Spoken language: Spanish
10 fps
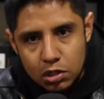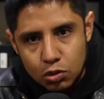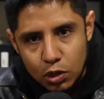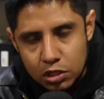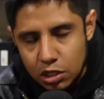
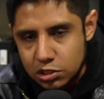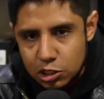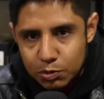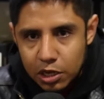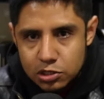durante esta
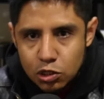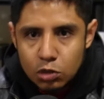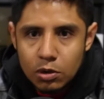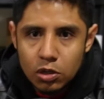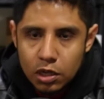explicación
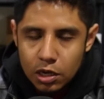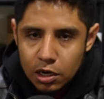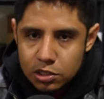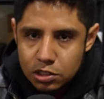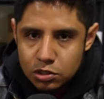me lo dejan en
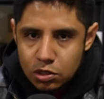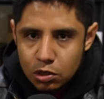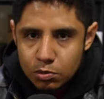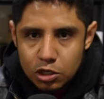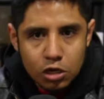la sección de
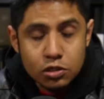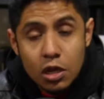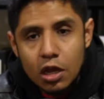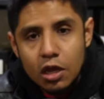comentarios